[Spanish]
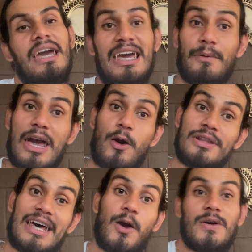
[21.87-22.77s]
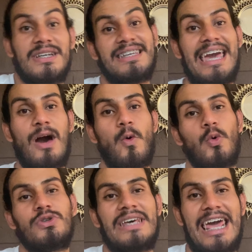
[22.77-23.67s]
y voy a contar cosas que aún
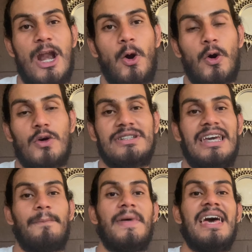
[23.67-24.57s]
ustedes no conocían.